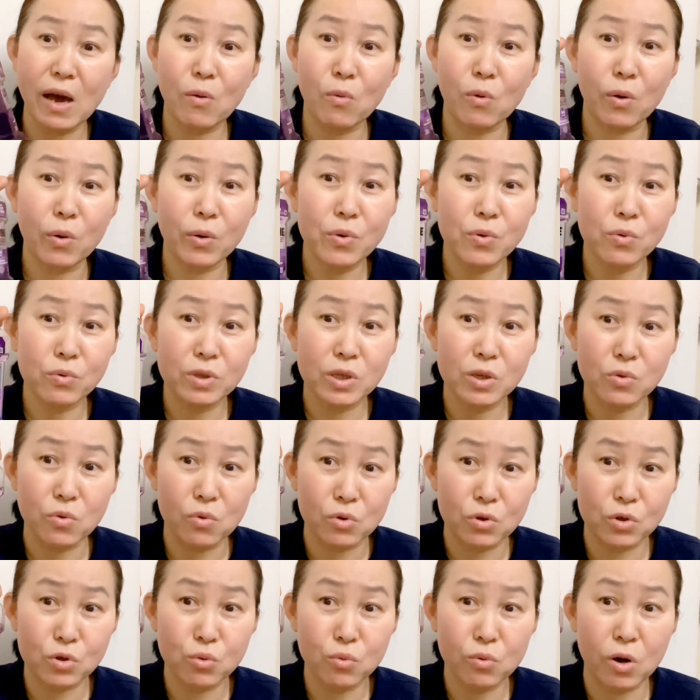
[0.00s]
我会用这种
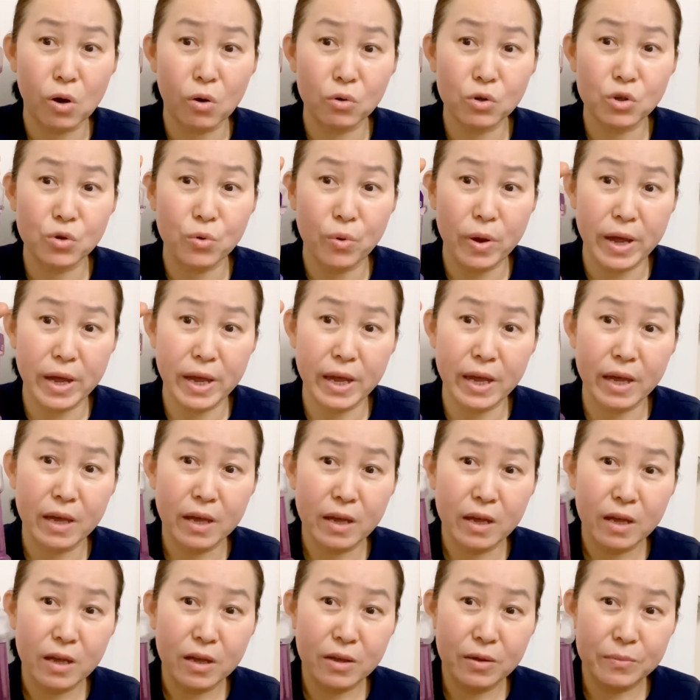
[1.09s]
漱口水，
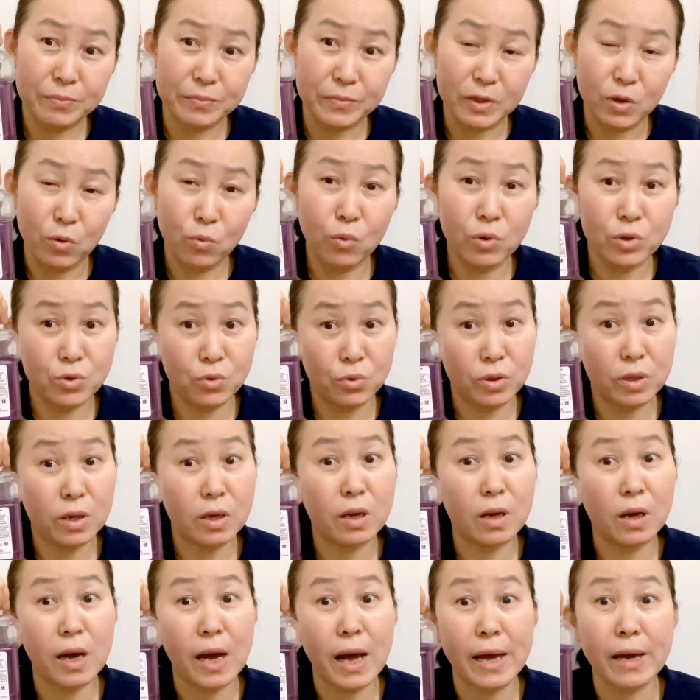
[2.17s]
我觉
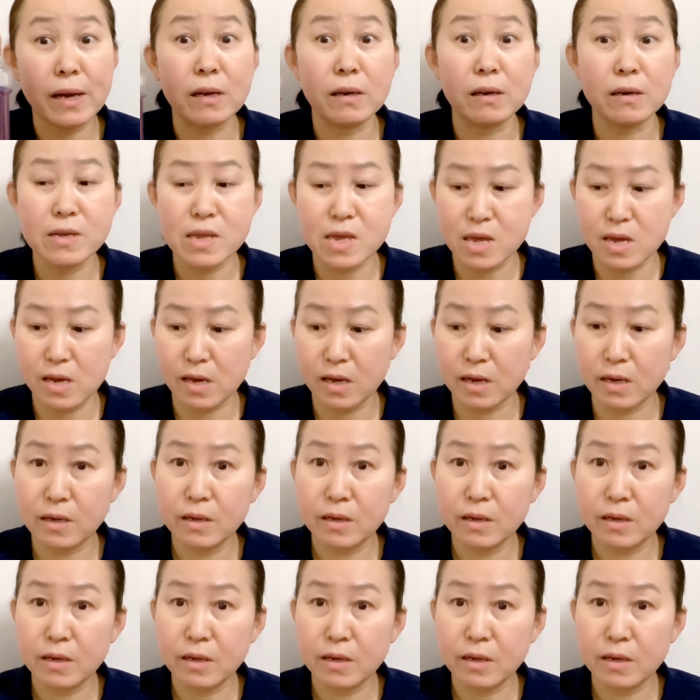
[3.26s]
得还可以。